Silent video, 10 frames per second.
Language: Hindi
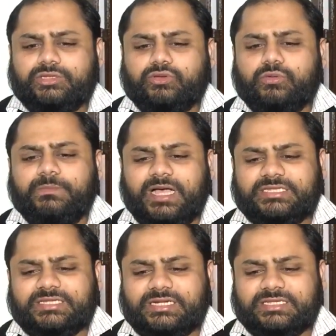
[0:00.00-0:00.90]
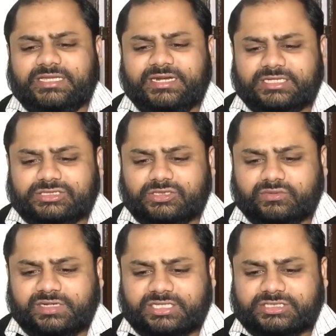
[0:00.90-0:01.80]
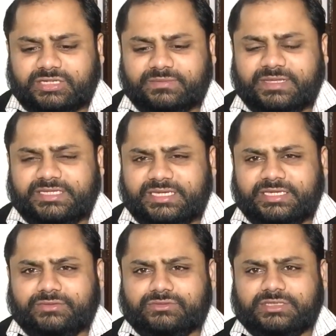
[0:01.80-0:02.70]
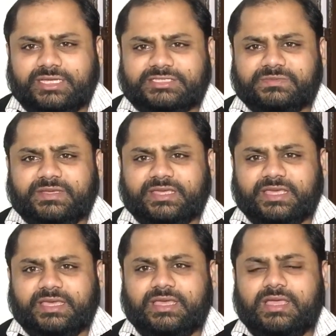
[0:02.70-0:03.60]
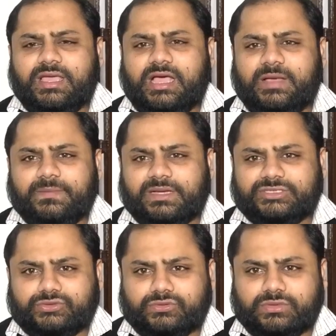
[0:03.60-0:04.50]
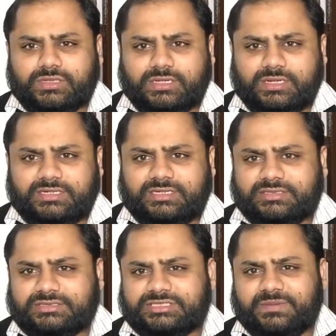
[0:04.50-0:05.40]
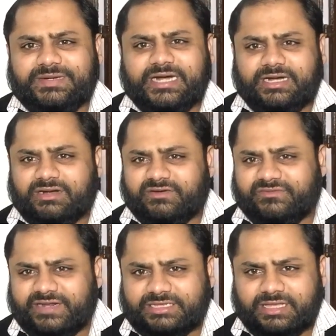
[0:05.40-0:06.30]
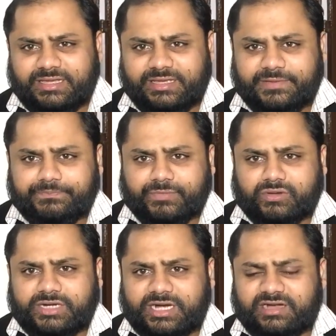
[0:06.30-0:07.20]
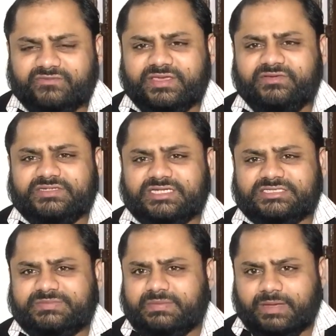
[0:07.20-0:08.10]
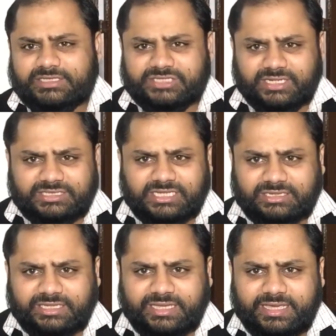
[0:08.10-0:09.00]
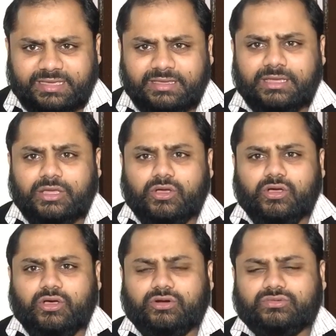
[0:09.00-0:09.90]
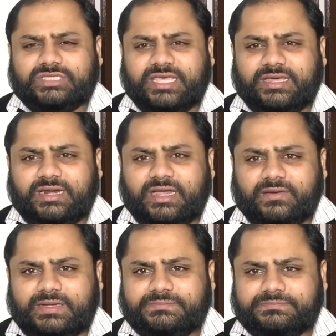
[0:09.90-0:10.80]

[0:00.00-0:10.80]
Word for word: तो बात करते हैं लक्षणों के लक्षण भाई यही होता है इसमें कि आपका जो सिर में डेंड्रफ रहता है डेंड्रफ की वजह से भी बाल झड़ जाते हैं और उसके अलावा